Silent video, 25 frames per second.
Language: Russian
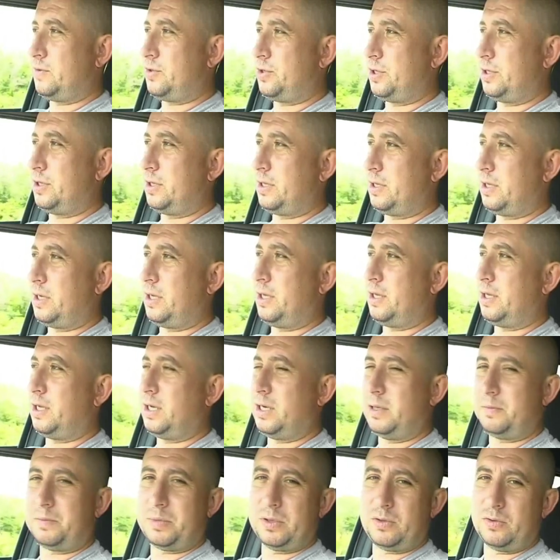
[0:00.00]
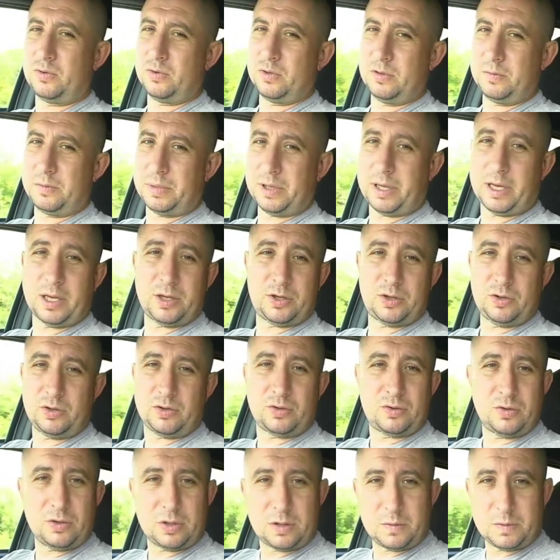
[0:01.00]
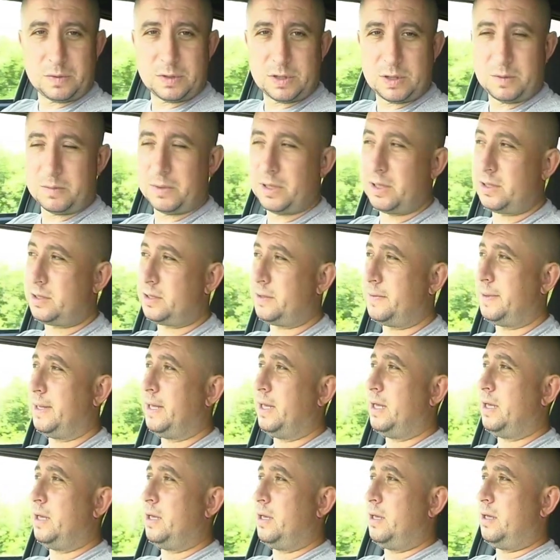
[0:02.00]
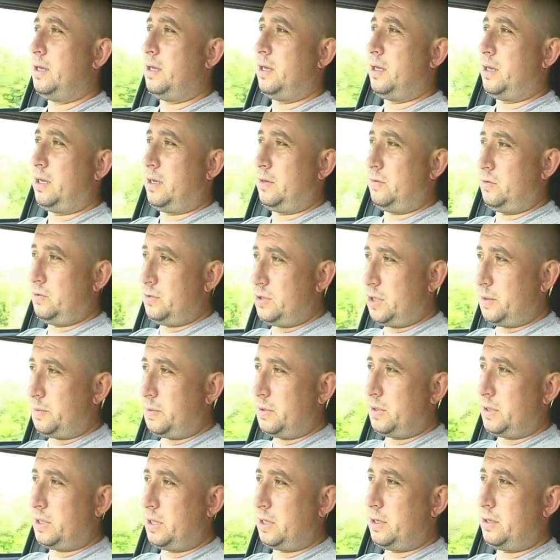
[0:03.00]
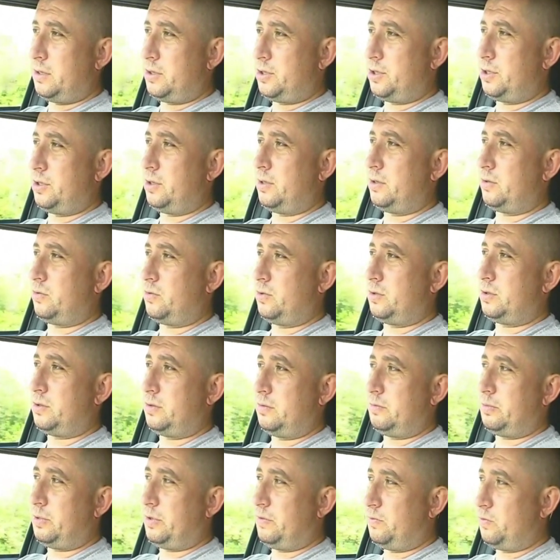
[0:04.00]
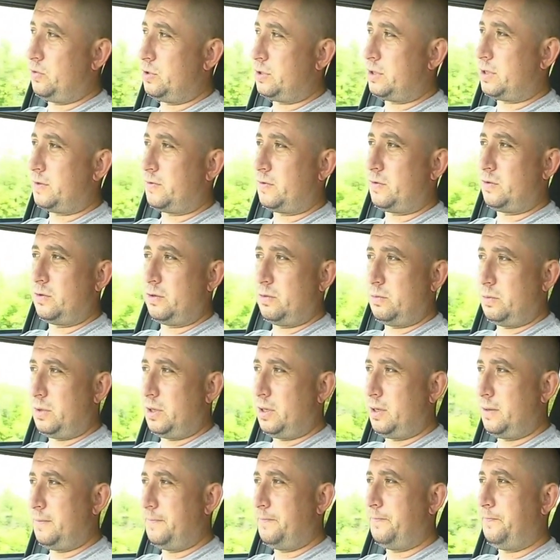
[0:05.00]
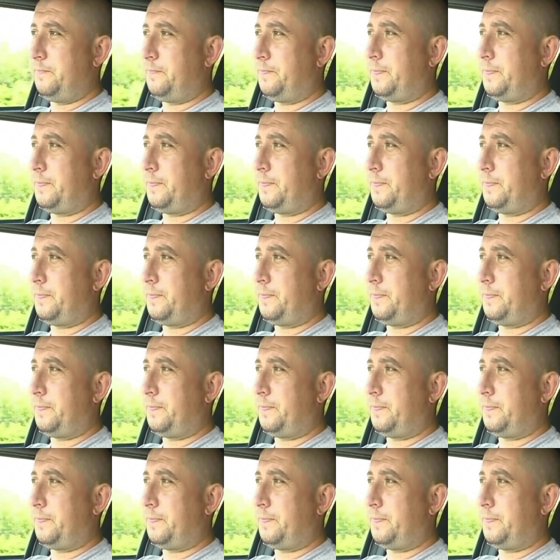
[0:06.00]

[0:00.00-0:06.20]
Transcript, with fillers: совершенно оригинальным подходом. Пока еще никто этим не занимается. А вот Japan Car решила. То есть он привозит автомобили,